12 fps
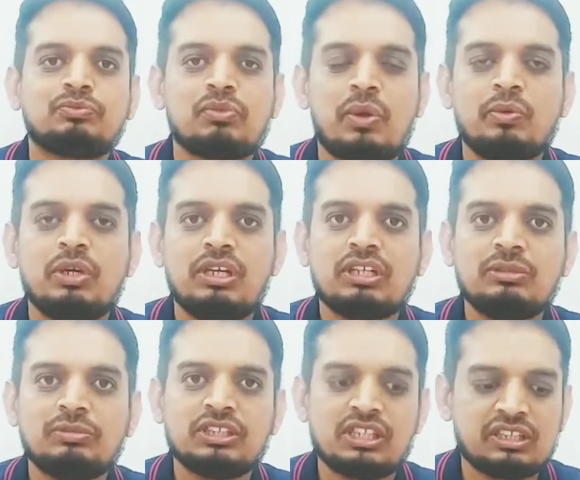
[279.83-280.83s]
वो अलग ही
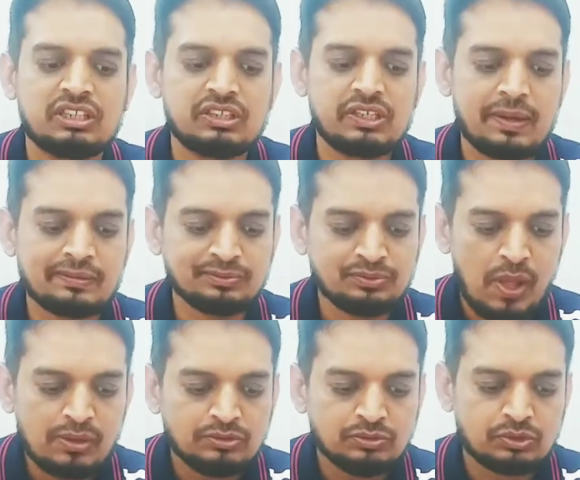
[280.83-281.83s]
मज़ा कर रही
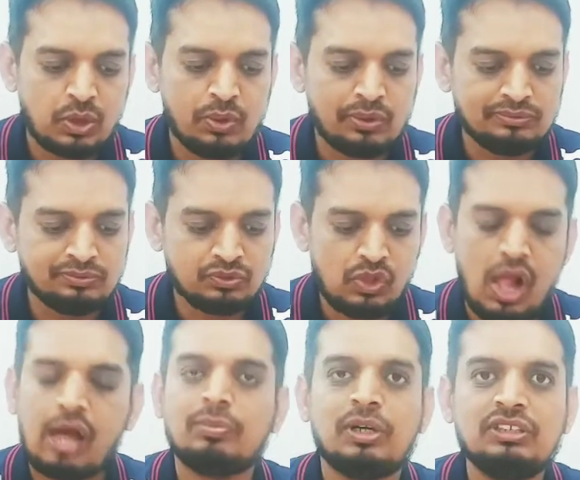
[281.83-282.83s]
है तो
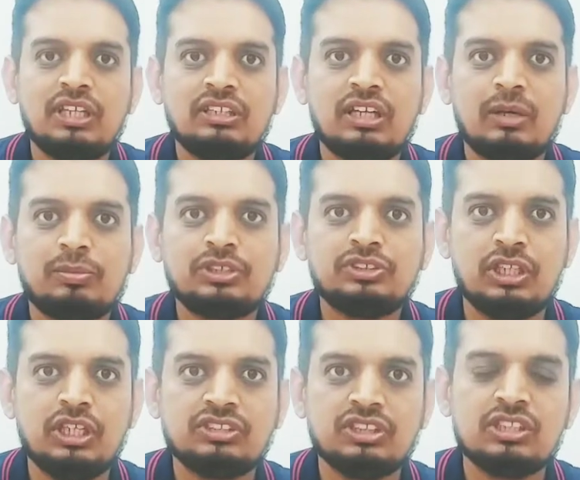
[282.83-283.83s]
आप आइए यहाँ पर
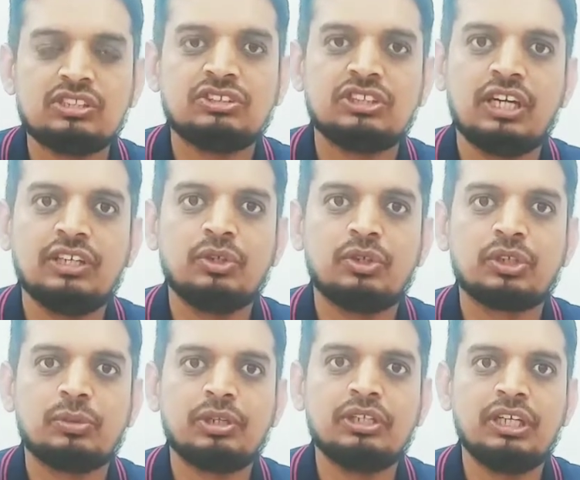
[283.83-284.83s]
चिली चिल्स शाही रोड के
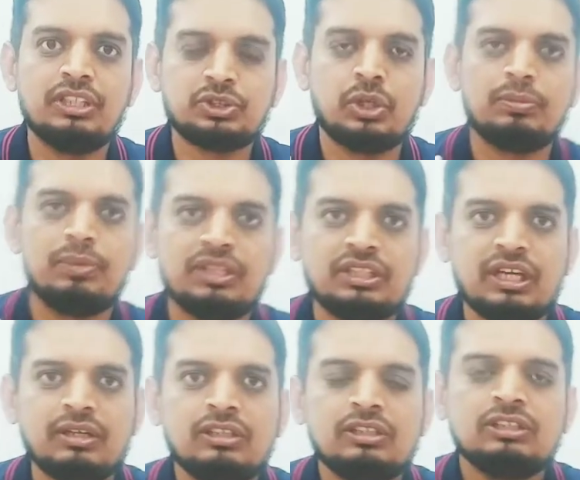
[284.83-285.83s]
ऊपर नई शॉप बनी है
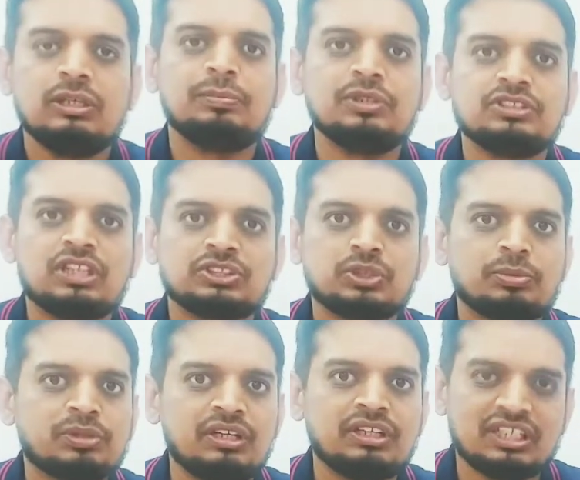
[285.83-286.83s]
ये पिज़्ज़ा शॉप
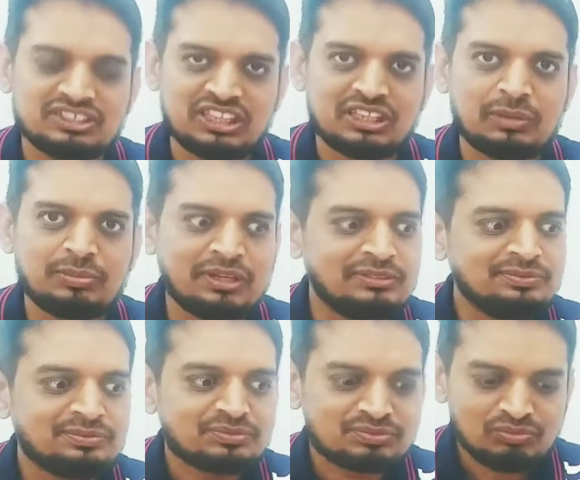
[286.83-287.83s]
का नया सेटअप है
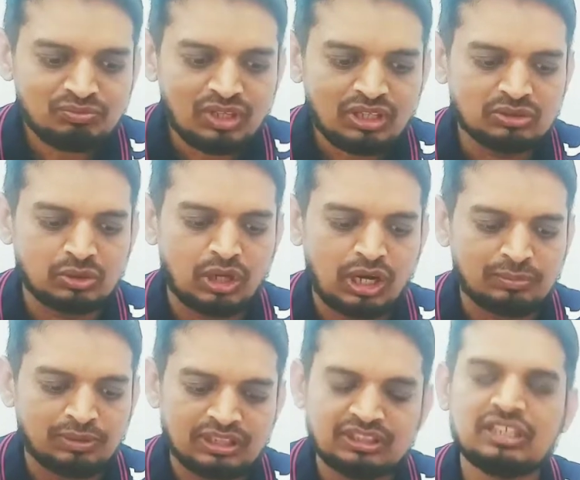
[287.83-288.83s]
तो आप
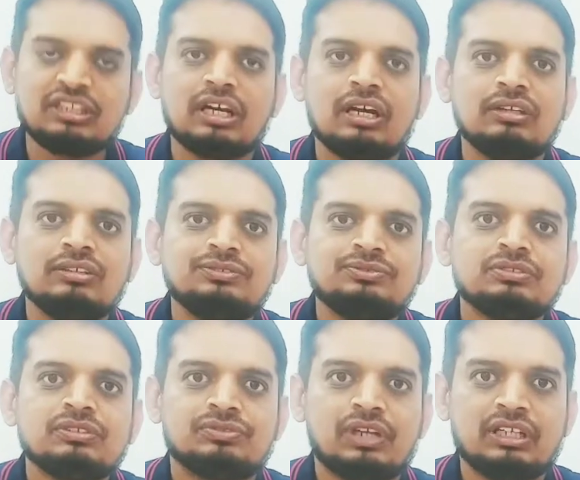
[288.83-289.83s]
आइए यहाँ
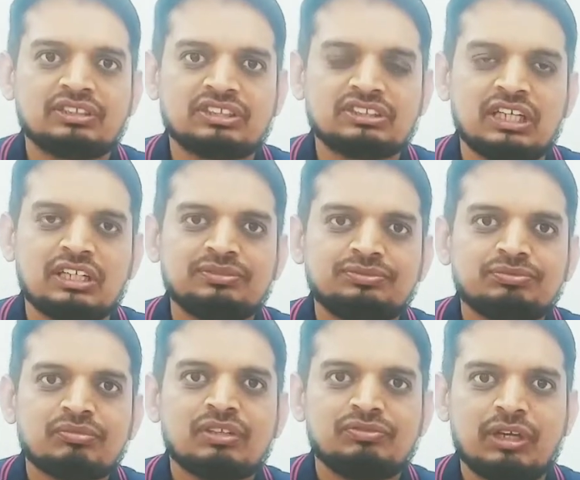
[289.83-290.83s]
फ्रेंड के साथ
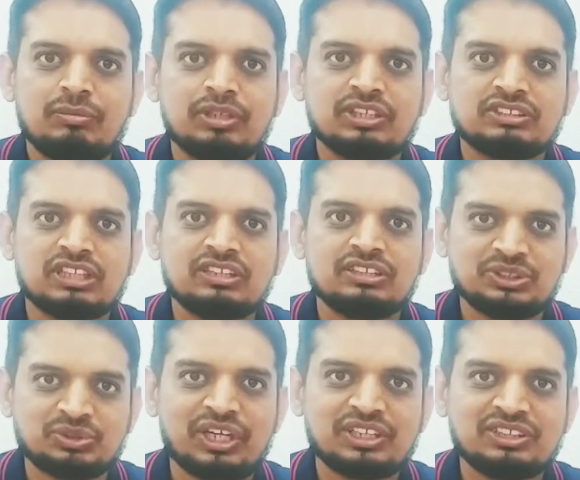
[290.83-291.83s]
फैमिली के साथ
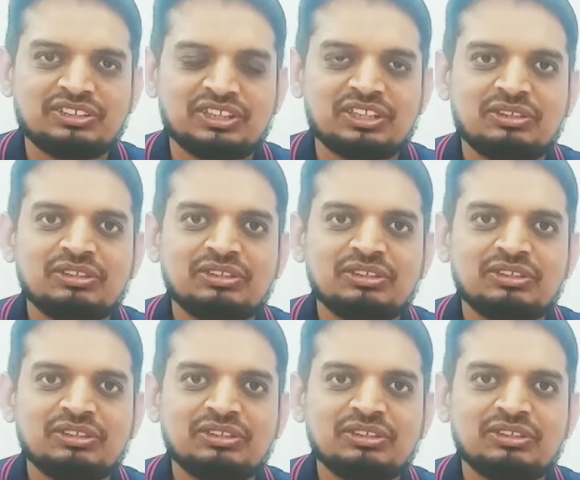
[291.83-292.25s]
इंजॉय कीजिए